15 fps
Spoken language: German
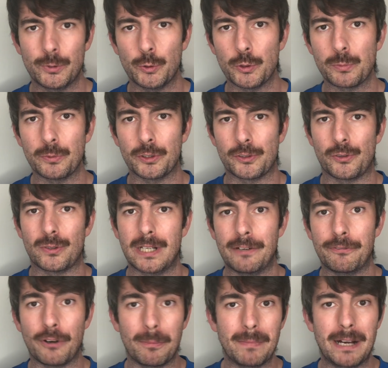Duisburg
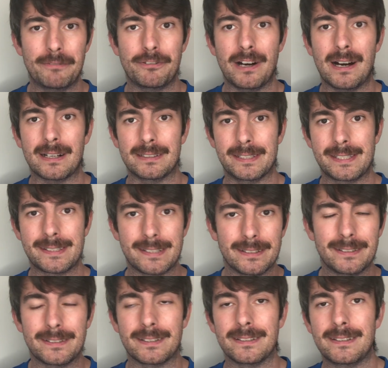sogar vom
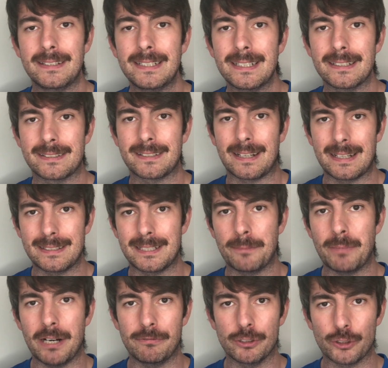erfahrensten Drittligatrainer
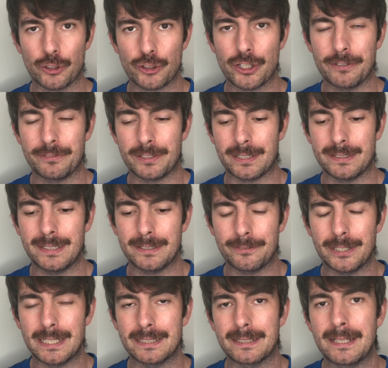Pavel Dotschew
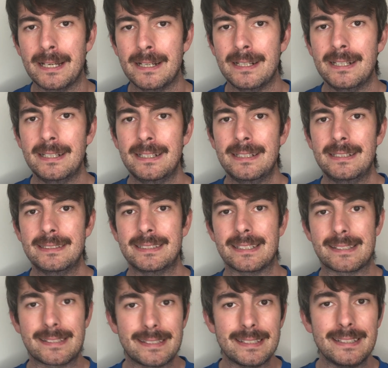trainiert werden,
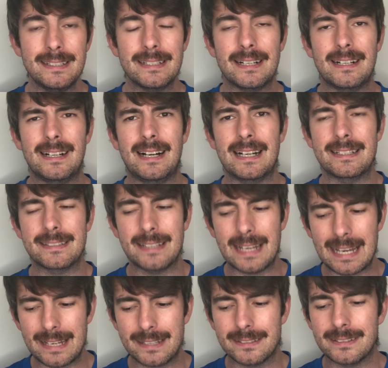dass die ein
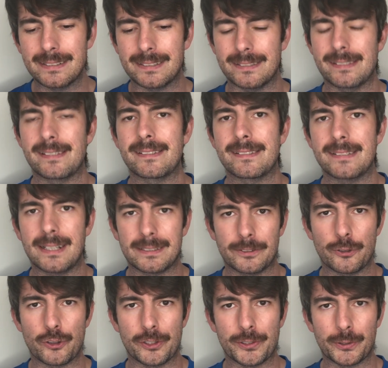ähnliches
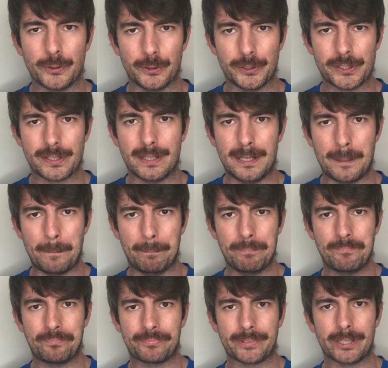taktisches Gerüst haben
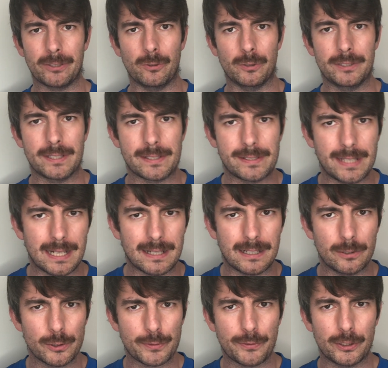und dass die
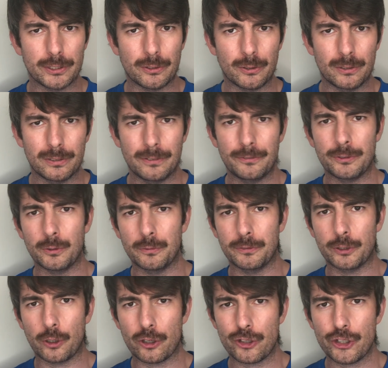Herausforderung für
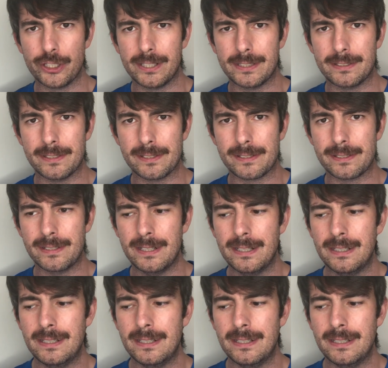Uwe Koschinat ist,